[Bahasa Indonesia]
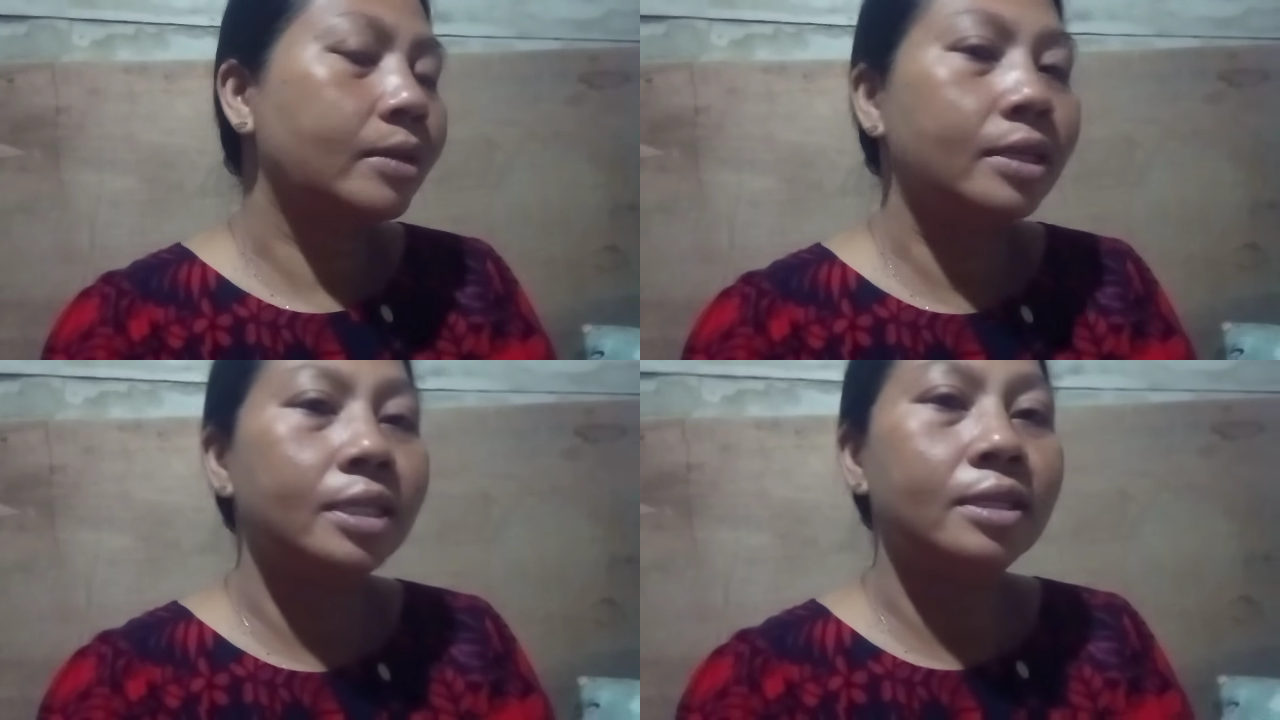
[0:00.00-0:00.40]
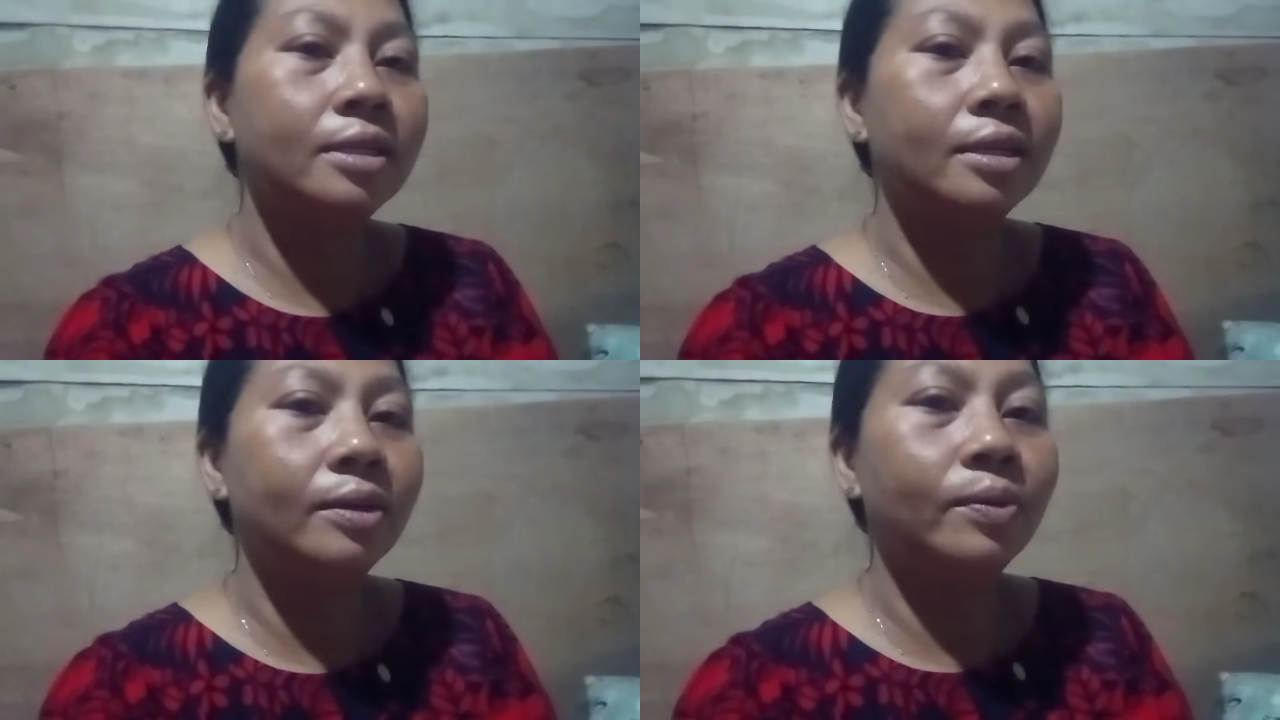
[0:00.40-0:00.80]

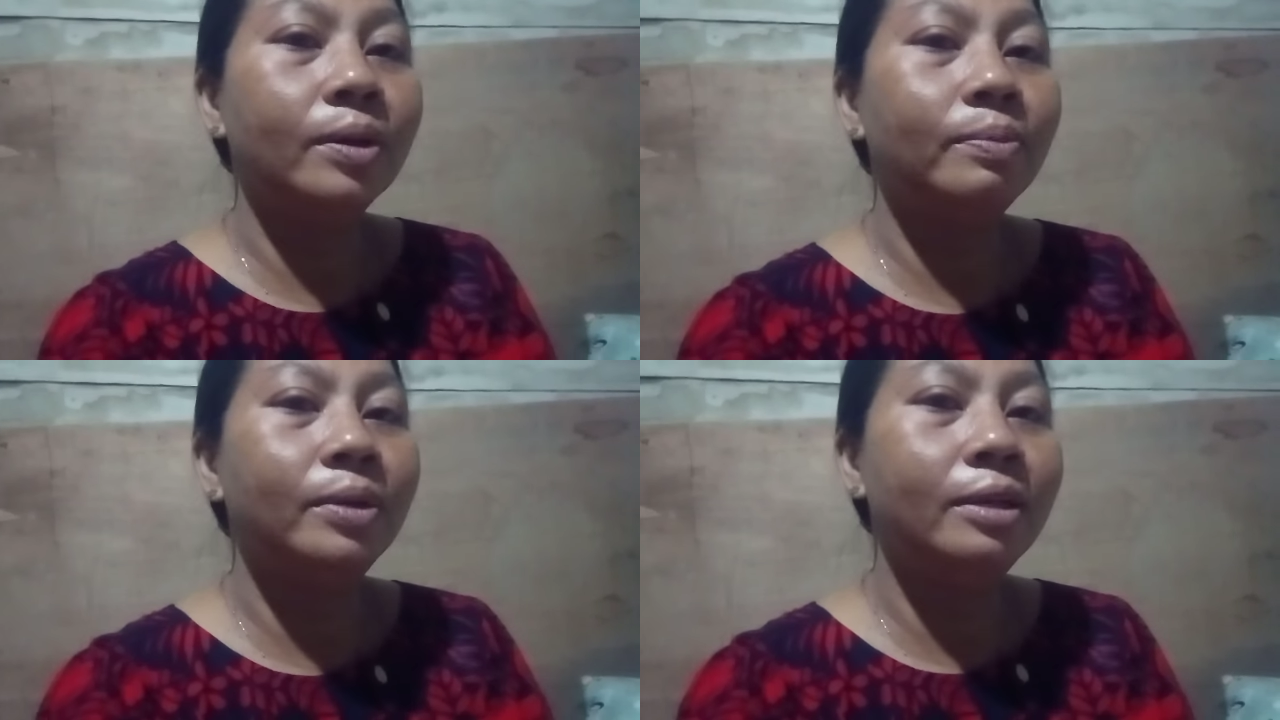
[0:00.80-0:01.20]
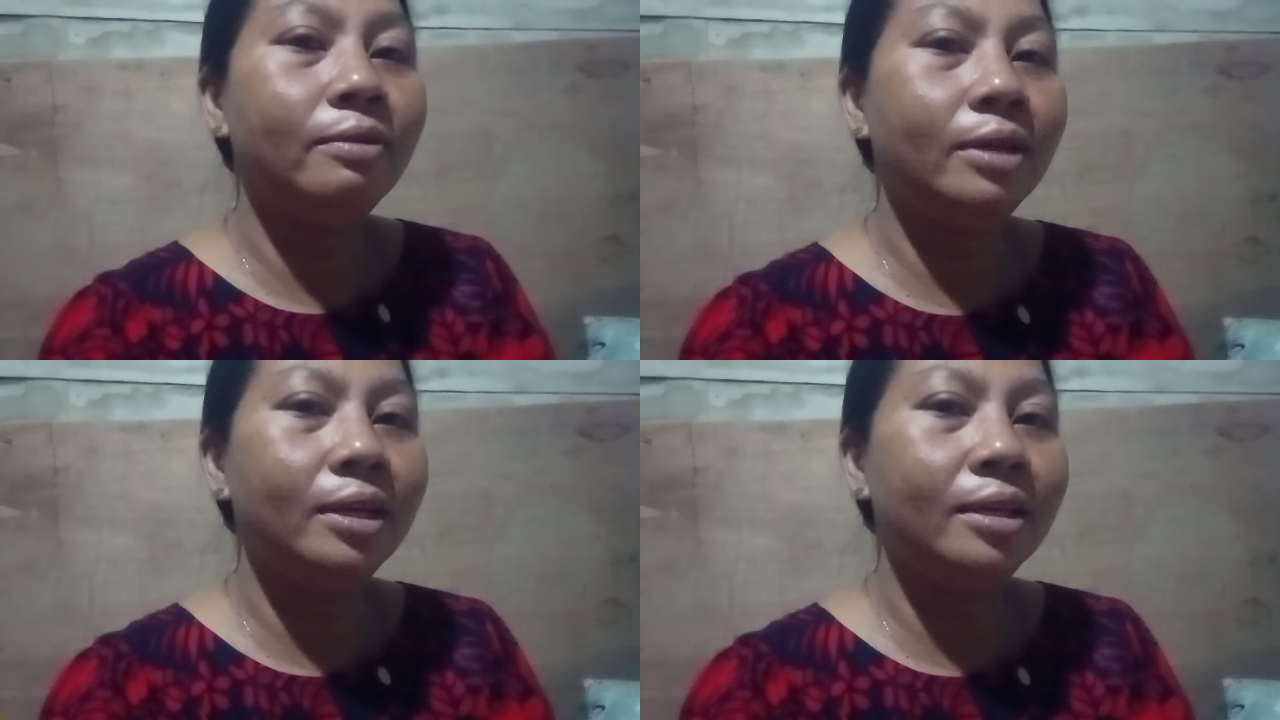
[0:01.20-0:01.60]
wis urip
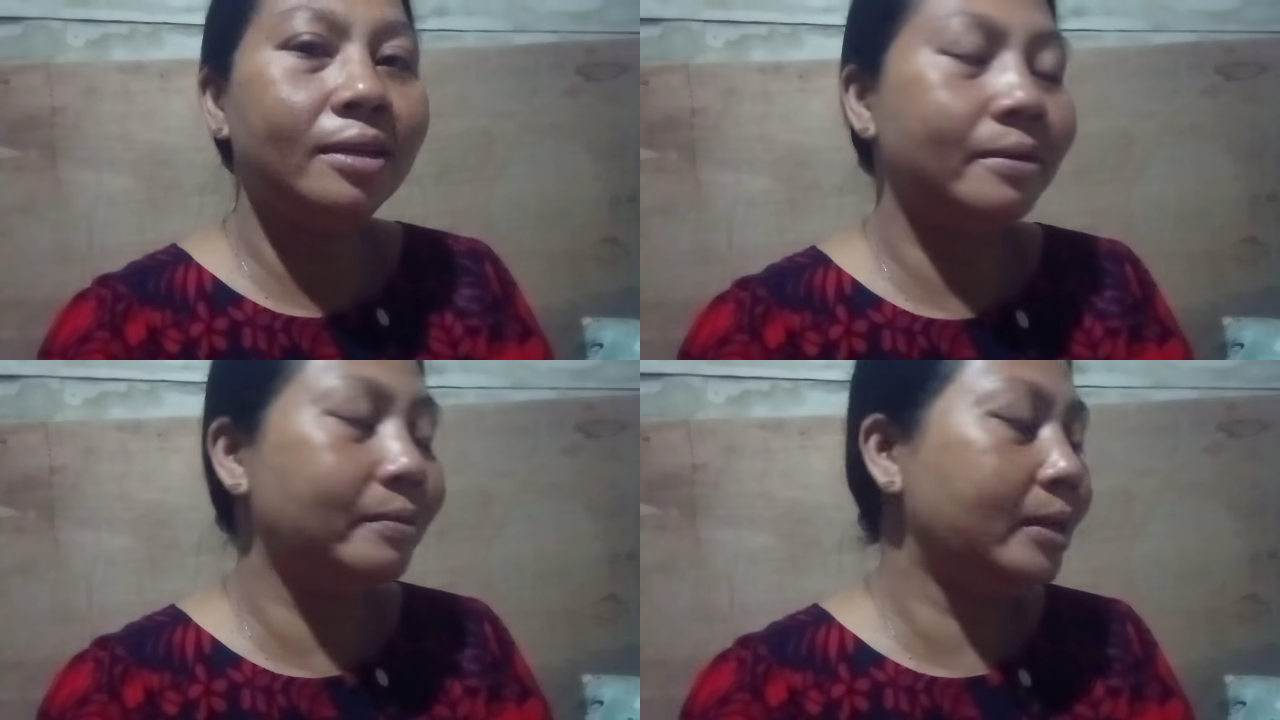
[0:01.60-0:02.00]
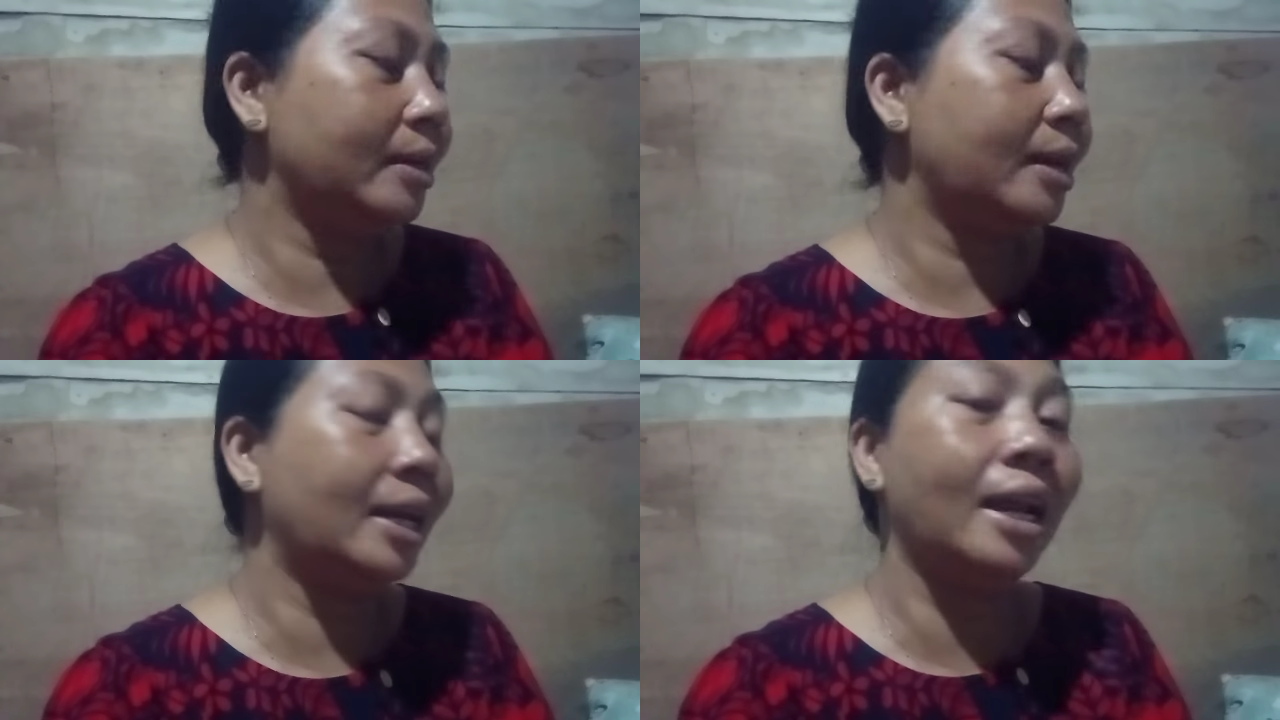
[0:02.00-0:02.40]
dewi
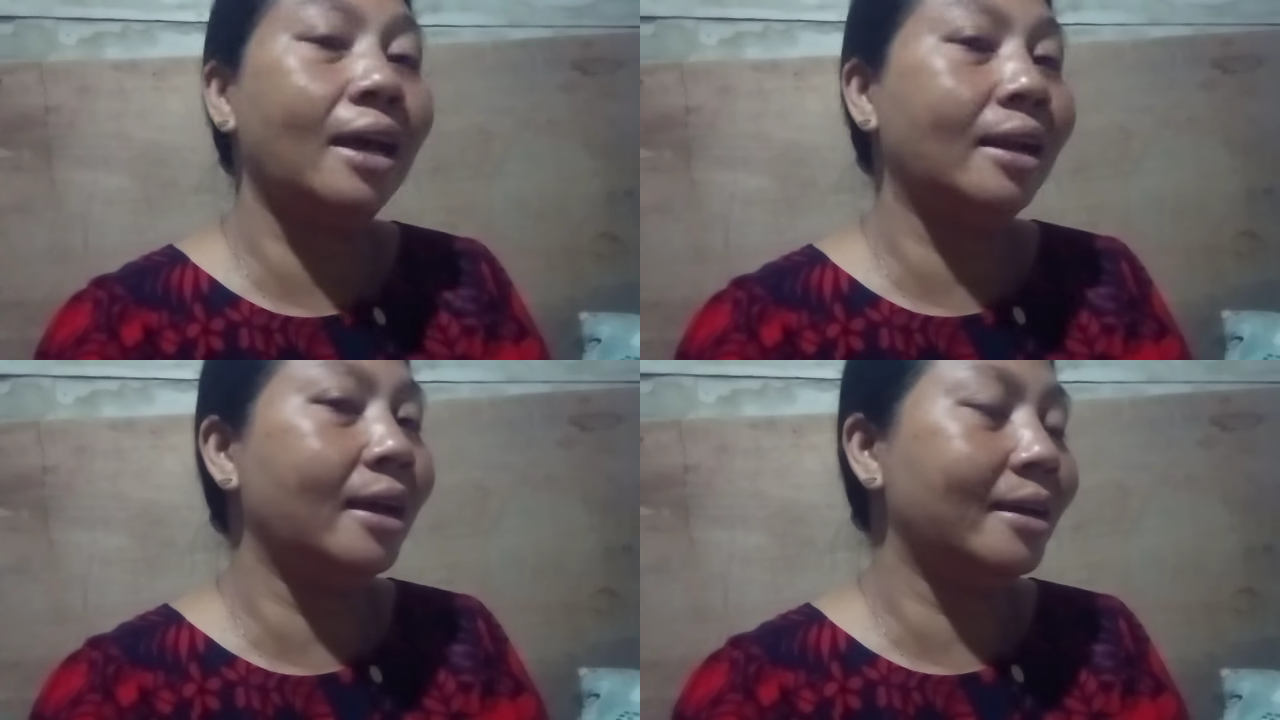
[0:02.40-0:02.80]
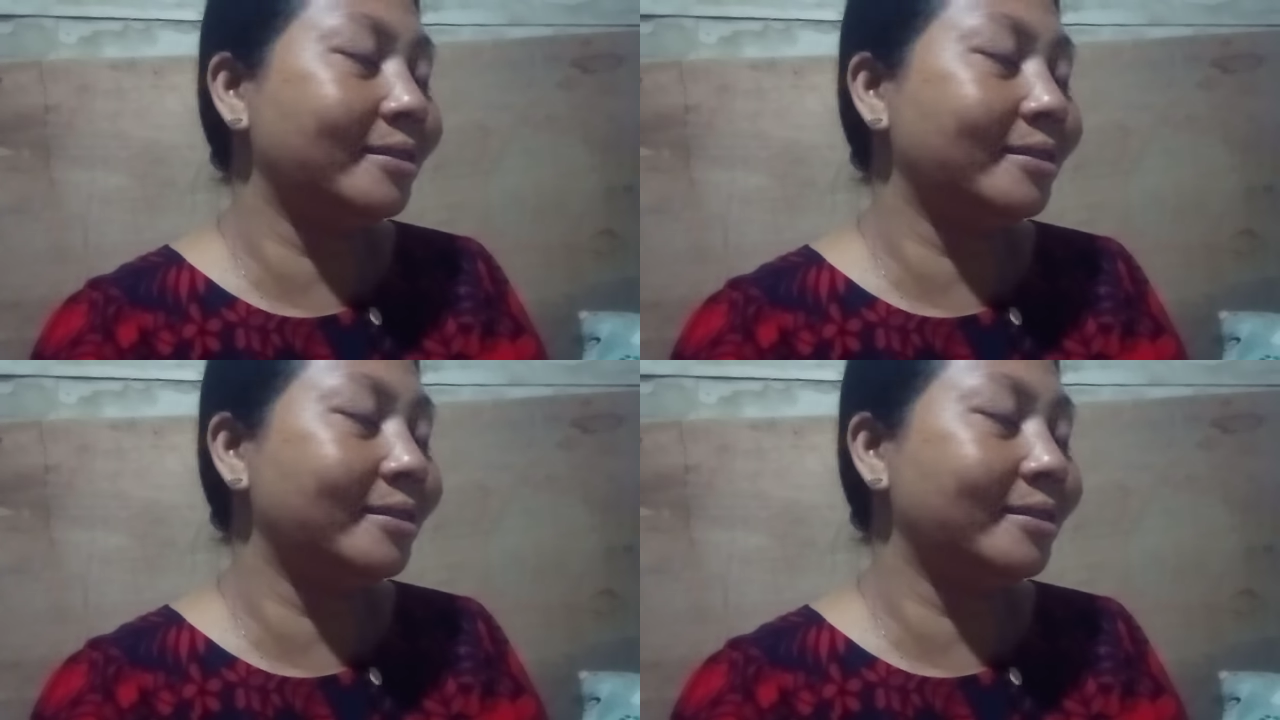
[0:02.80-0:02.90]
anak-anak